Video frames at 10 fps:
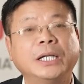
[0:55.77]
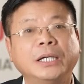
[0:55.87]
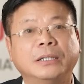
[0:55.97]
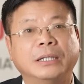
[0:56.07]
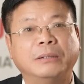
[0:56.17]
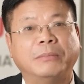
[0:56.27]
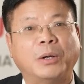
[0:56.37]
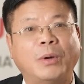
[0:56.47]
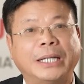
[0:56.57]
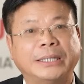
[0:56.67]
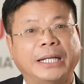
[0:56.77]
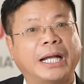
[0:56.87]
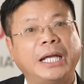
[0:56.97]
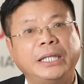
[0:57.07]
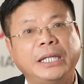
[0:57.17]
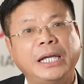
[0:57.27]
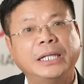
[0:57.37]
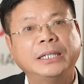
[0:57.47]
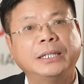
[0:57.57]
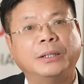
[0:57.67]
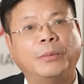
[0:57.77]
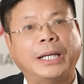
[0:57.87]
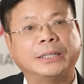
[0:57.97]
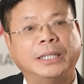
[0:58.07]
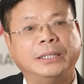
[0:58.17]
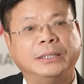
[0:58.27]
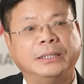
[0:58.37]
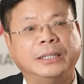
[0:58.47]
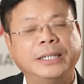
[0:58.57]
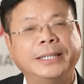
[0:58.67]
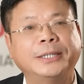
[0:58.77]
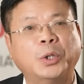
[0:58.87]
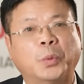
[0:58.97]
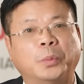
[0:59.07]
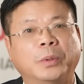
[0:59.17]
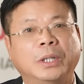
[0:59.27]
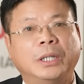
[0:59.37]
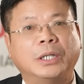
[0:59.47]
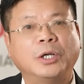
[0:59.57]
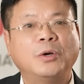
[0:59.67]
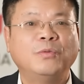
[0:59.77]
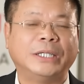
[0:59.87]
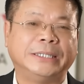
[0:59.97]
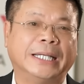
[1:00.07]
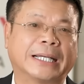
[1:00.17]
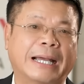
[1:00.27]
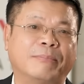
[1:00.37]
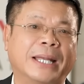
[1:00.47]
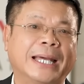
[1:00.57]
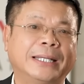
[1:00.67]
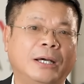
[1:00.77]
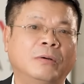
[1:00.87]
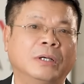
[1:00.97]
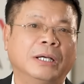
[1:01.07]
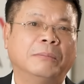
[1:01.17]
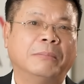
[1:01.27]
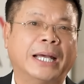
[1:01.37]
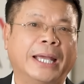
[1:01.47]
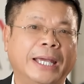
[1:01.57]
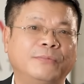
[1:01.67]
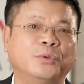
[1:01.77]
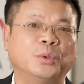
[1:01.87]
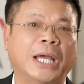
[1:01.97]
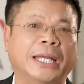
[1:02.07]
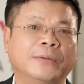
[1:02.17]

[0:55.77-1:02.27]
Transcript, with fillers: những cái người mà ngoại tình kinh niên, ngoại tình liên tục, nó không phải chỉ là cảm nắng đâu, mà hết vụ này